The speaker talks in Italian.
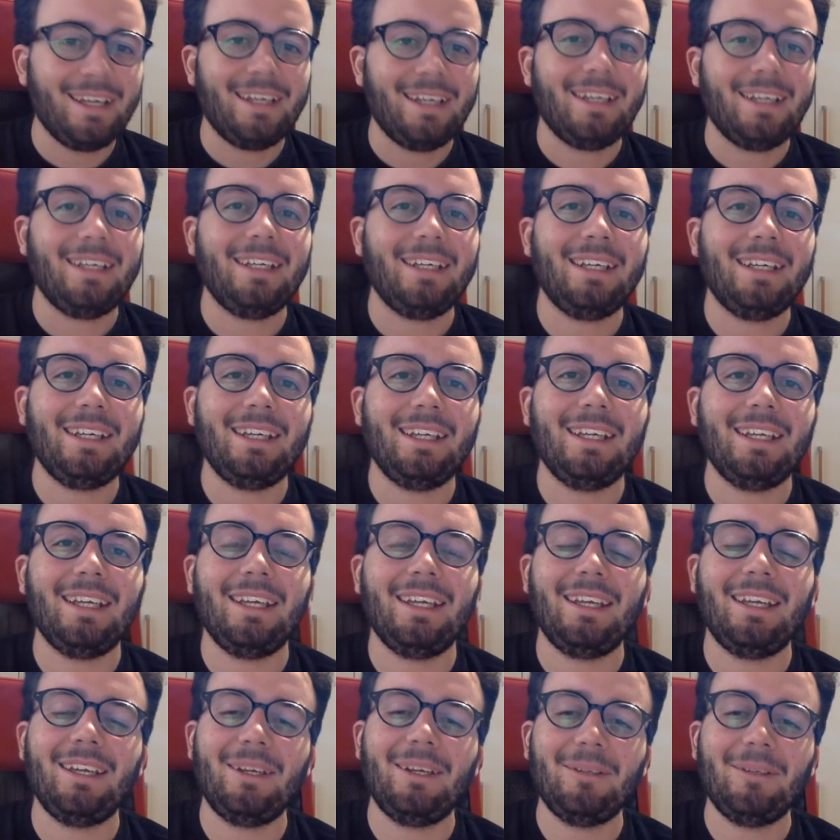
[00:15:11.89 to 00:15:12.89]

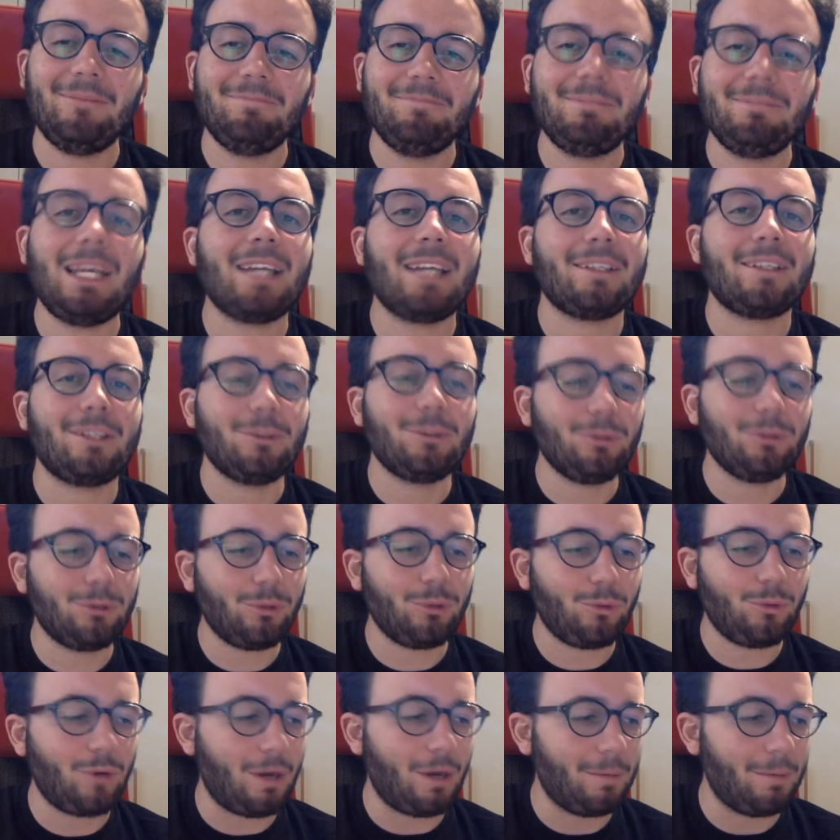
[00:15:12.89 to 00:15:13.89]
E niente,
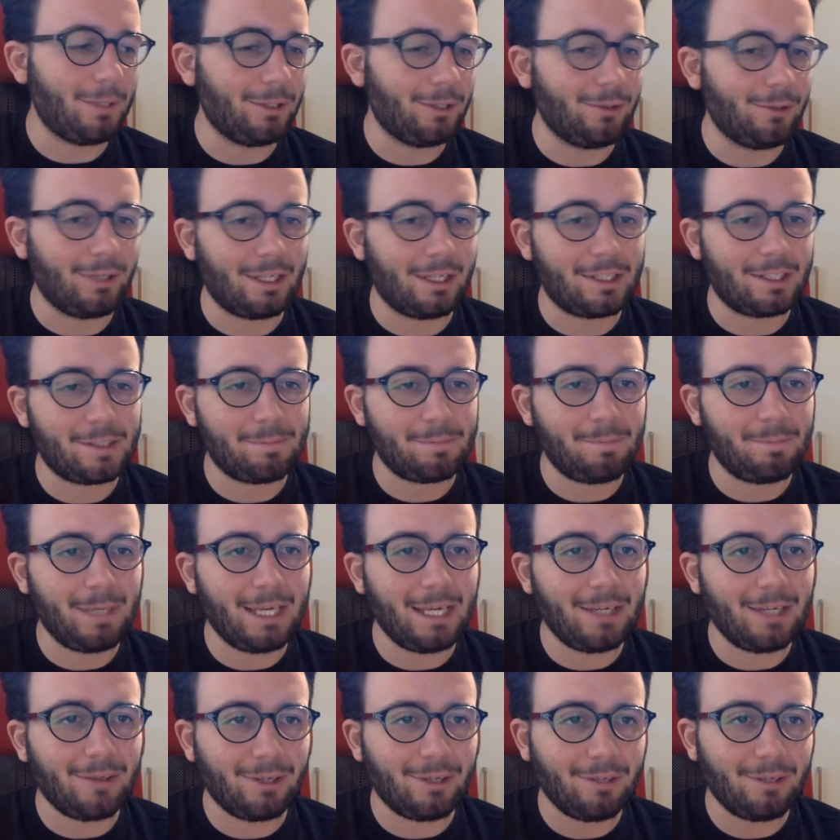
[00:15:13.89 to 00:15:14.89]
tutto qua per ora.
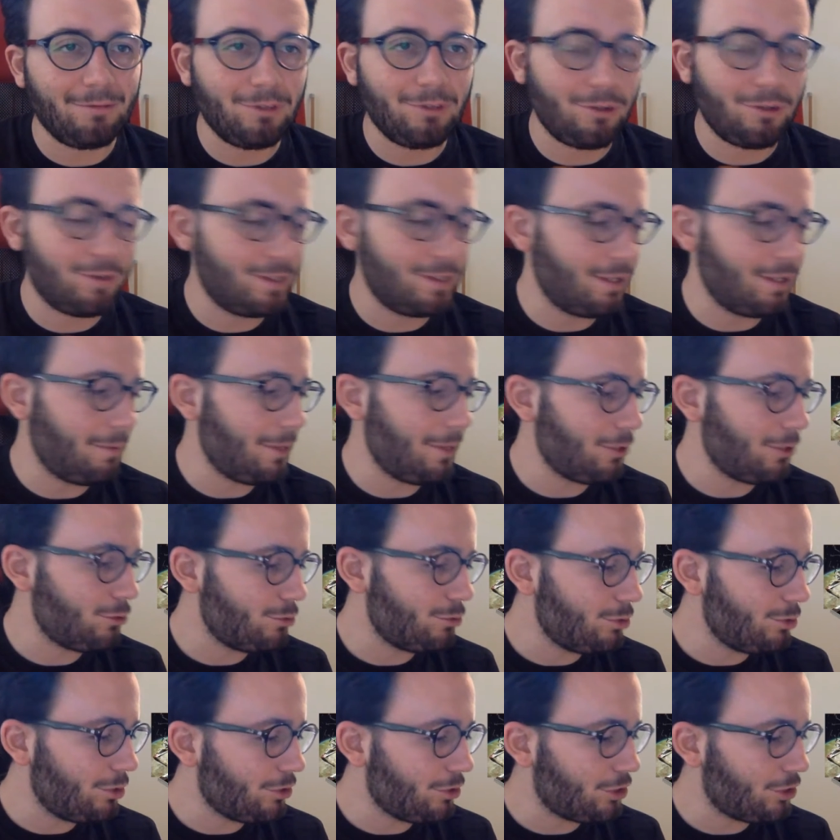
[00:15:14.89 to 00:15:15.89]
Spero che il video vi sia
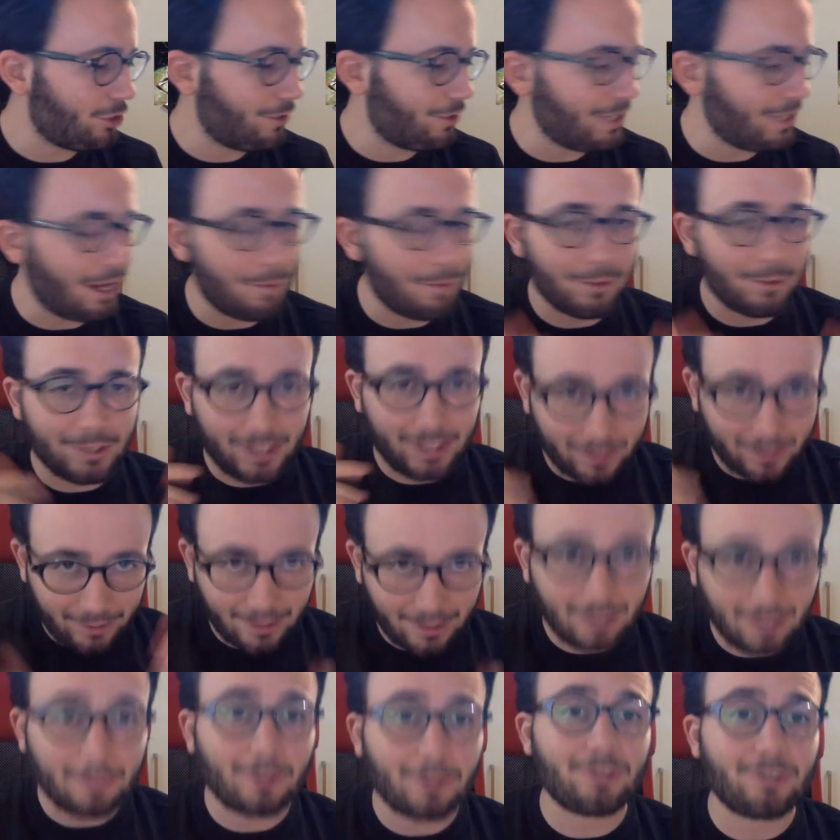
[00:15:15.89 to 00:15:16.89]
piaciuto. Ci vediamo
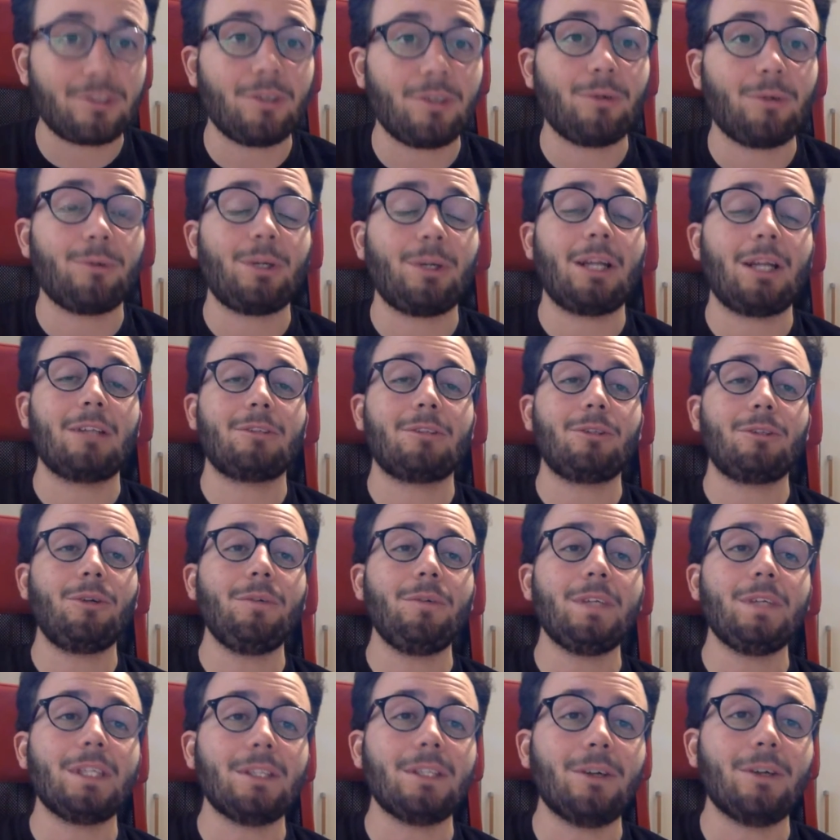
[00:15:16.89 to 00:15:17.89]
settimana prossima con un altro
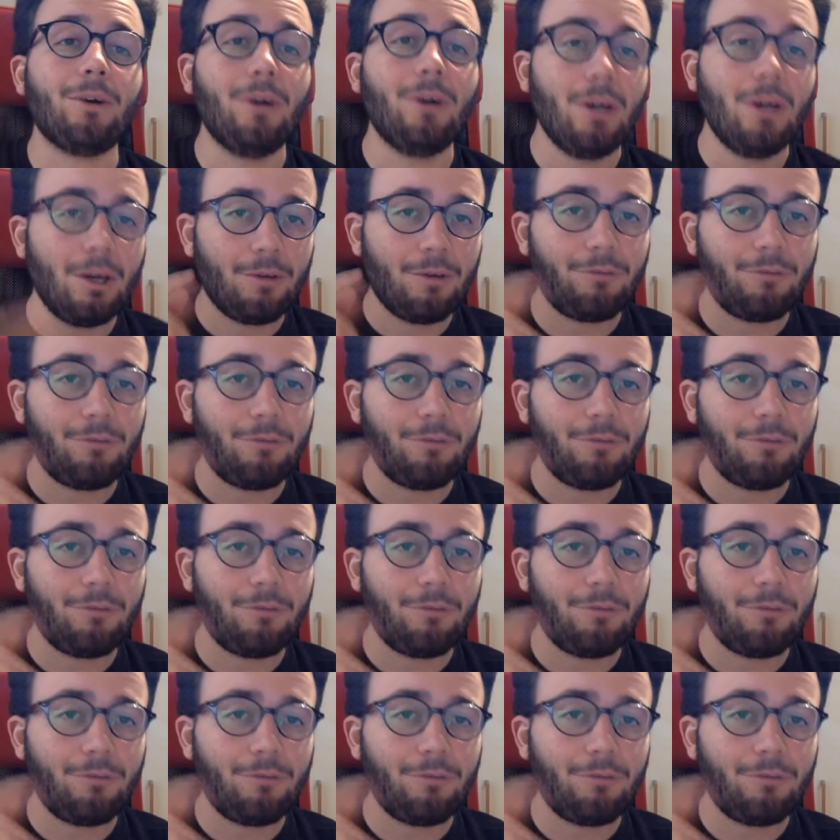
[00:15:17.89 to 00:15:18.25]
video.